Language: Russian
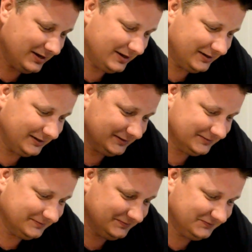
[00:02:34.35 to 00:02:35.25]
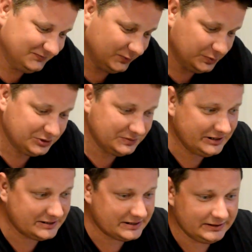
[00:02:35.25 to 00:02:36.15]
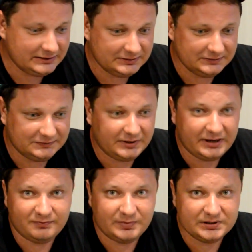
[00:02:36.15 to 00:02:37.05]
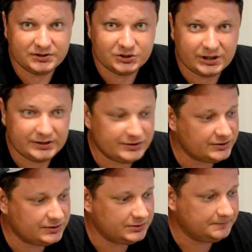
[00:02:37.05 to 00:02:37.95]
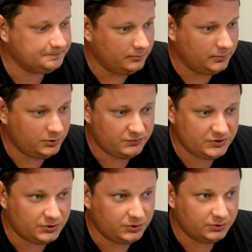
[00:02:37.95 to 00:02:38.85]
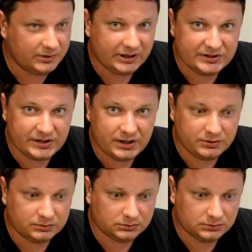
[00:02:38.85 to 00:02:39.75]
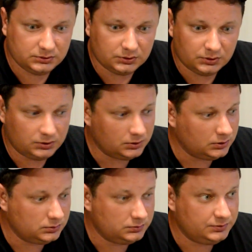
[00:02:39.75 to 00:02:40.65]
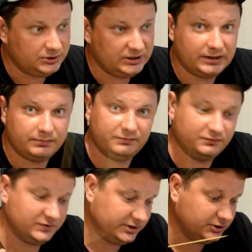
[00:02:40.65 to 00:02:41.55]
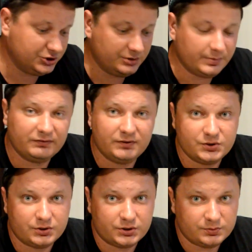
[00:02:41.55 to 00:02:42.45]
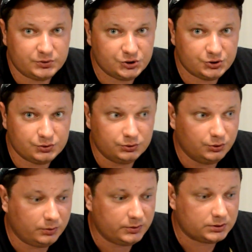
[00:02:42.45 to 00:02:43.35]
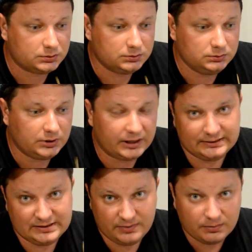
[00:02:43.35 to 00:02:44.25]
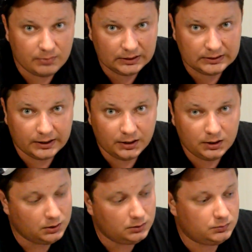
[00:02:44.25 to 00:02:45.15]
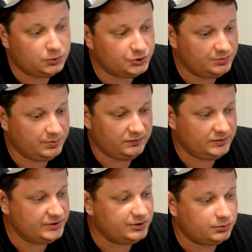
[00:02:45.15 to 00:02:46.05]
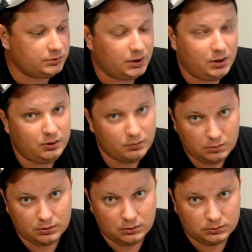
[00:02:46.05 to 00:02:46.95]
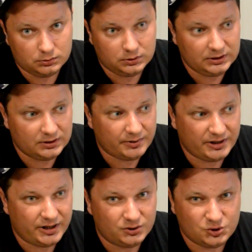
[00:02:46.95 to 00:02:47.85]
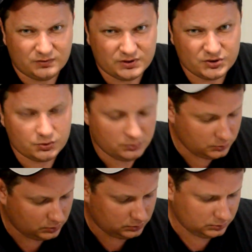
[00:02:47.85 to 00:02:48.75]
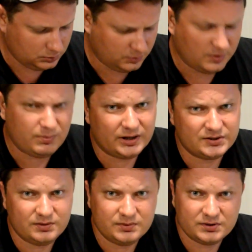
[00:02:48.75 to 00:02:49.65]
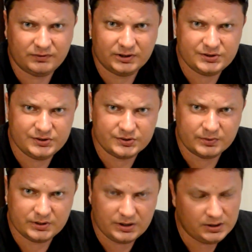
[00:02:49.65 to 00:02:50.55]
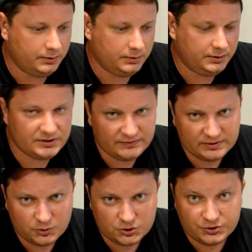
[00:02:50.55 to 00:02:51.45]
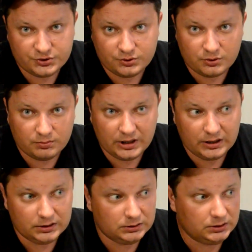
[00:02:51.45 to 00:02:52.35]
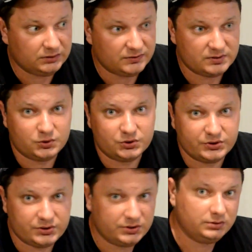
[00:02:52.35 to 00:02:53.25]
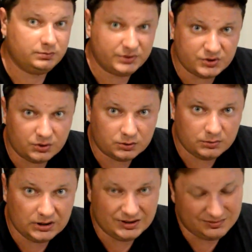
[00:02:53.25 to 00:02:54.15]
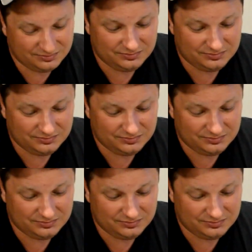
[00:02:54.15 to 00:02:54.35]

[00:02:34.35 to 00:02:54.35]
А, в общем, если в кайф поддержать э, мою веселую богадельню, то я в ссылочке под видео размещу номер карты Сбербанка. Можете перевести туда любую, не напрягающую вас сумму, только по-братски, без фанатизма, да. Есть возможность 100 рублей, нет возможности 500 рублей. Да?